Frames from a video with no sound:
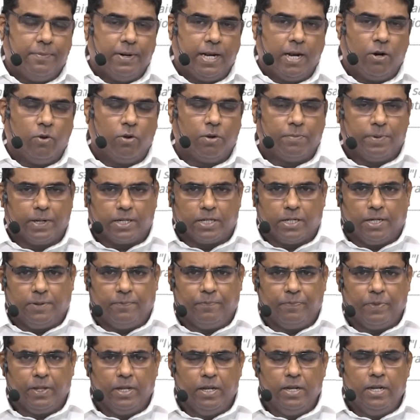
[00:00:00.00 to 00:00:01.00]
லெபனான் ஒரு
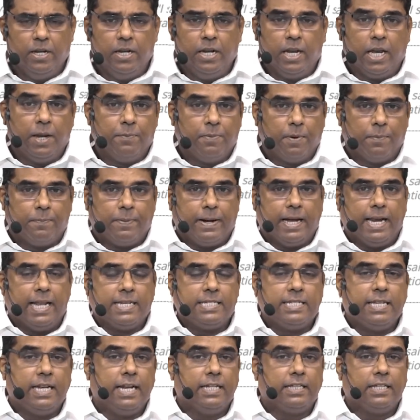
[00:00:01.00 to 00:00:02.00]
பக்கம் இப்போ
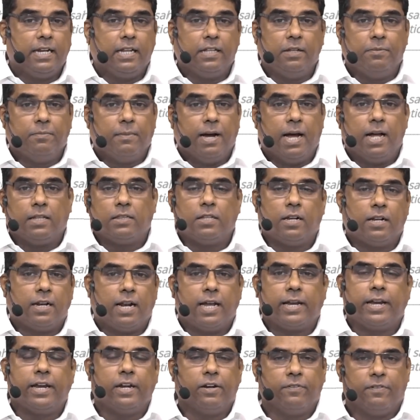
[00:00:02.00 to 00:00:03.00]
பாலஸ்தீனத்துலேருந்து மாத்திரம்
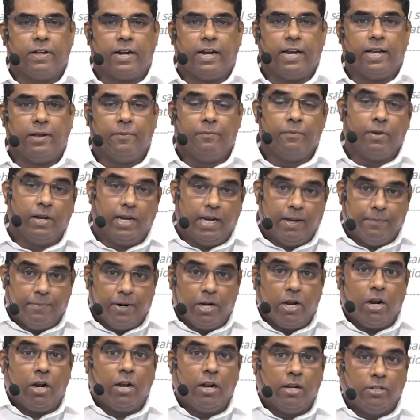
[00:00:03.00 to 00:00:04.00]
ராக்கெட் வரல
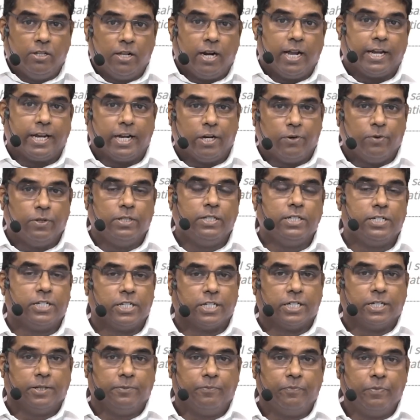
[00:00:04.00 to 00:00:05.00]
லெபனானிலேருந்து ராக்கெட்
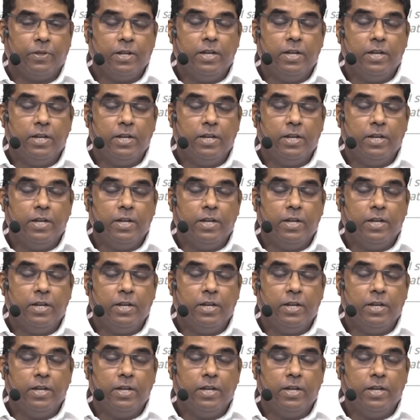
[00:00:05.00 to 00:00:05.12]
வந்துட்டுருக்கு